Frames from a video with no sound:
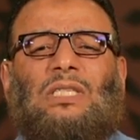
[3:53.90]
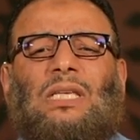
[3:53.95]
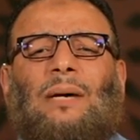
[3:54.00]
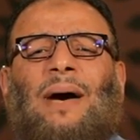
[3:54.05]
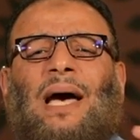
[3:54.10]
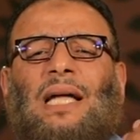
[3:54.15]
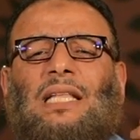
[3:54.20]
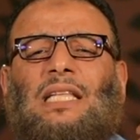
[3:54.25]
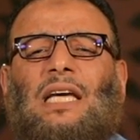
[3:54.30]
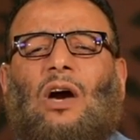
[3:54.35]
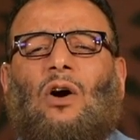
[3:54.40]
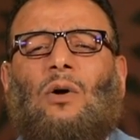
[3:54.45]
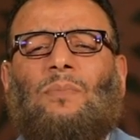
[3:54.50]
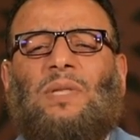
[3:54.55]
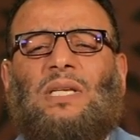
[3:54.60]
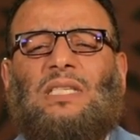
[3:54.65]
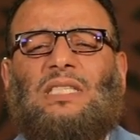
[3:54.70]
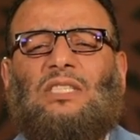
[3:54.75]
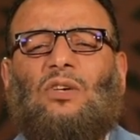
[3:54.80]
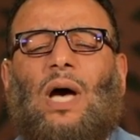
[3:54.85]
سمحت جاوبني
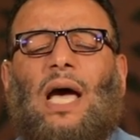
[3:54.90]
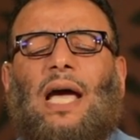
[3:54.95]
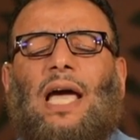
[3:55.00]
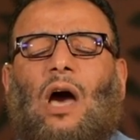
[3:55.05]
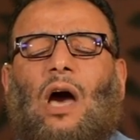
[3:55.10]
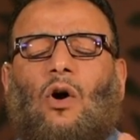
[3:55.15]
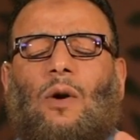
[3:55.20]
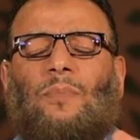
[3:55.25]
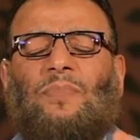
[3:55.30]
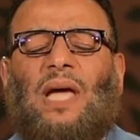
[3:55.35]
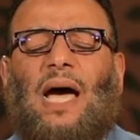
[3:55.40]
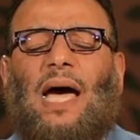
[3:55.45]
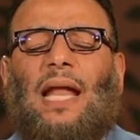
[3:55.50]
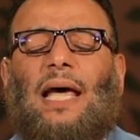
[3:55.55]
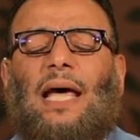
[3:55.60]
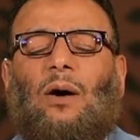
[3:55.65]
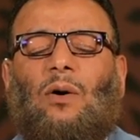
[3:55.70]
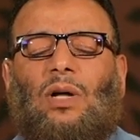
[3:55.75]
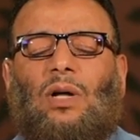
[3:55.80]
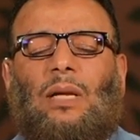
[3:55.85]
إيه، السؤال إيه، جاوبني إيه.
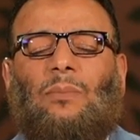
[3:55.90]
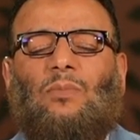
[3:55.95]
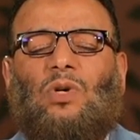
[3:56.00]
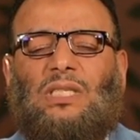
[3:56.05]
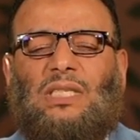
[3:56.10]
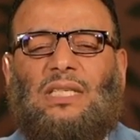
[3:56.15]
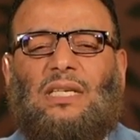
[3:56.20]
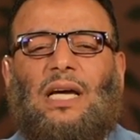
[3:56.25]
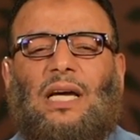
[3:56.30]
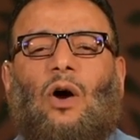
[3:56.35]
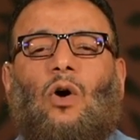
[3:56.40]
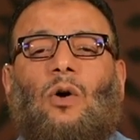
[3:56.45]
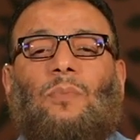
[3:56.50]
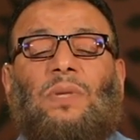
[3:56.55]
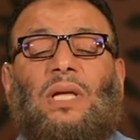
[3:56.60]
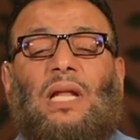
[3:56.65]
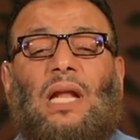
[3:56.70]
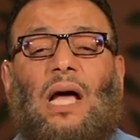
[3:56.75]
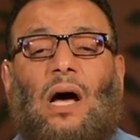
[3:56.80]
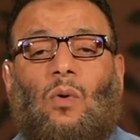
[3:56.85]
على بص
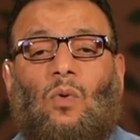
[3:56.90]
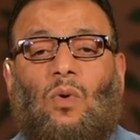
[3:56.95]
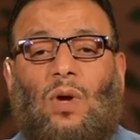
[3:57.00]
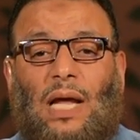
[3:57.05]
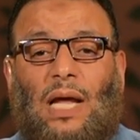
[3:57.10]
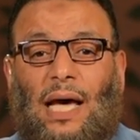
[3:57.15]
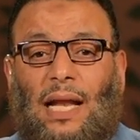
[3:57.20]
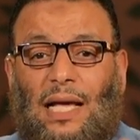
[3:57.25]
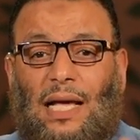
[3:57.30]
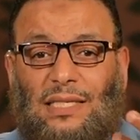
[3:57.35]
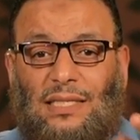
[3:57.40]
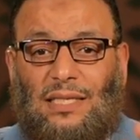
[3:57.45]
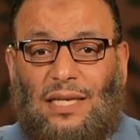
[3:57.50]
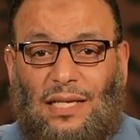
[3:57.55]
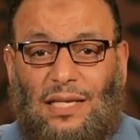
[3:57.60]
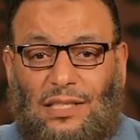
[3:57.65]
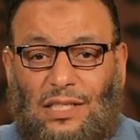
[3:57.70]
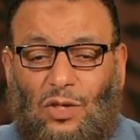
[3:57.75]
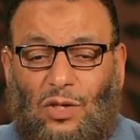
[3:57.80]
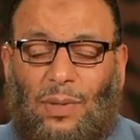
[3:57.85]
جاوبني الاول على
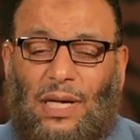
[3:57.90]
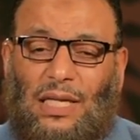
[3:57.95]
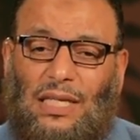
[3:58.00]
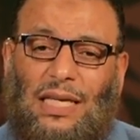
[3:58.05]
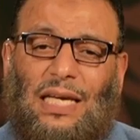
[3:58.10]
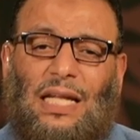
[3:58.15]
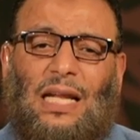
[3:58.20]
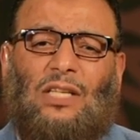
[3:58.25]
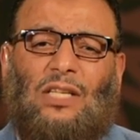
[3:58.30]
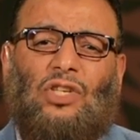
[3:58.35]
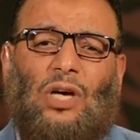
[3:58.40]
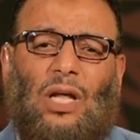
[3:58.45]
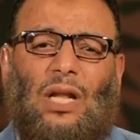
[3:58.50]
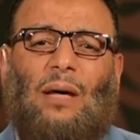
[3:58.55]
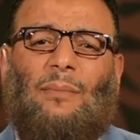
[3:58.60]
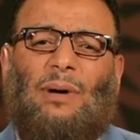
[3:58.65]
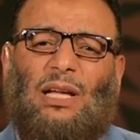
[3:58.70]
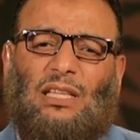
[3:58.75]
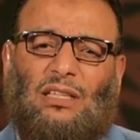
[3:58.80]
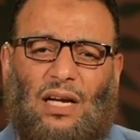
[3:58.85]
اسئلتي وبعد كده ان شاء
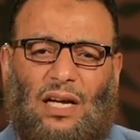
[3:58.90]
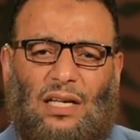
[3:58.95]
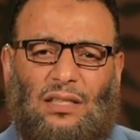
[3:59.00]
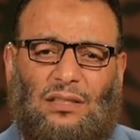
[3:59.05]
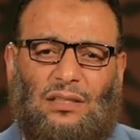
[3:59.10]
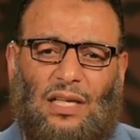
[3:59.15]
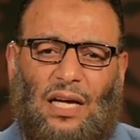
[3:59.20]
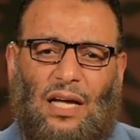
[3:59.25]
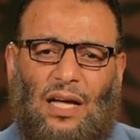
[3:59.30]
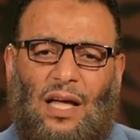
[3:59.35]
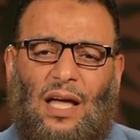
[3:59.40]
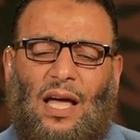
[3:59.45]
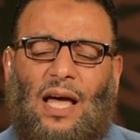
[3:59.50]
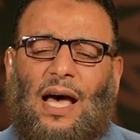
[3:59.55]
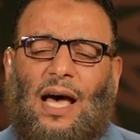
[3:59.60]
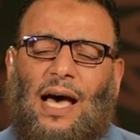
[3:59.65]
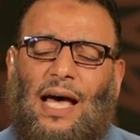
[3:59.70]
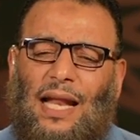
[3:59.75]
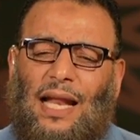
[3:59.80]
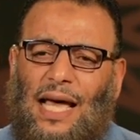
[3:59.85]
الله بطرح انت
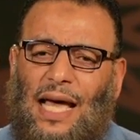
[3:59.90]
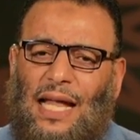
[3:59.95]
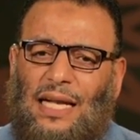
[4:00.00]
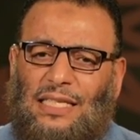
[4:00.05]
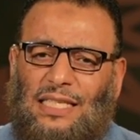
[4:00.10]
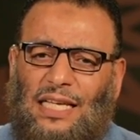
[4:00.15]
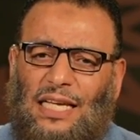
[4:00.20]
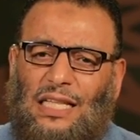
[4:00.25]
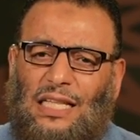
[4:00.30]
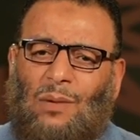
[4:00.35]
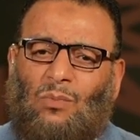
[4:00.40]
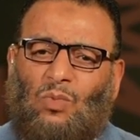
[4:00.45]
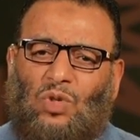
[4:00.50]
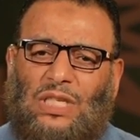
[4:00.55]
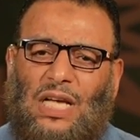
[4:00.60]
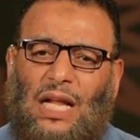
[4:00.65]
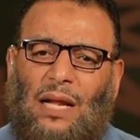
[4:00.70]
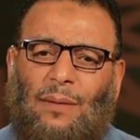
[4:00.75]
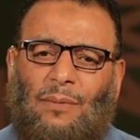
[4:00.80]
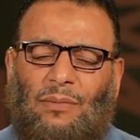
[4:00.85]
الان سيده ام
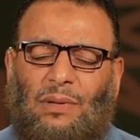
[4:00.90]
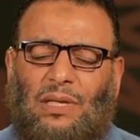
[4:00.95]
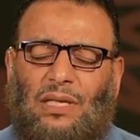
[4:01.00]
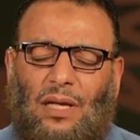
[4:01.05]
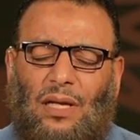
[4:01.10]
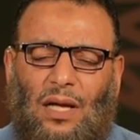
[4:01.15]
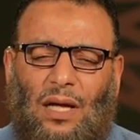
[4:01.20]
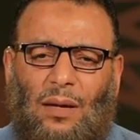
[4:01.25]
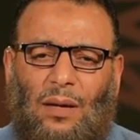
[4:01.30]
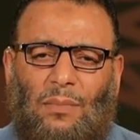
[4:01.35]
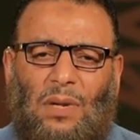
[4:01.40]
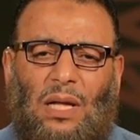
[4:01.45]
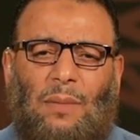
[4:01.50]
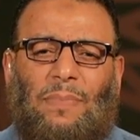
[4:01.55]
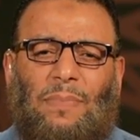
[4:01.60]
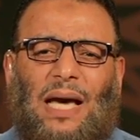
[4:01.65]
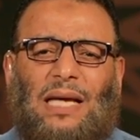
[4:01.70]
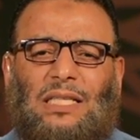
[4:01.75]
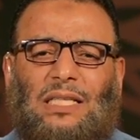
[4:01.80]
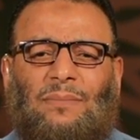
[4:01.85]
سلمه
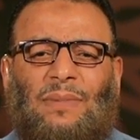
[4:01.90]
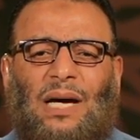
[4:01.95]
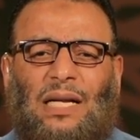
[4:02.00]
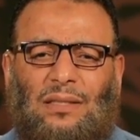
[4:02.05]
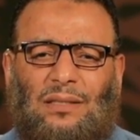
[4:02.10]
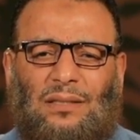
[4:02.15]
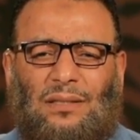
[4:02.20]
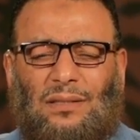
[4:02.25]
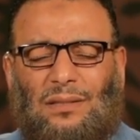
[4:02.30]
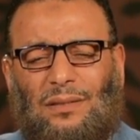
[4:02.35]
من بيت من؟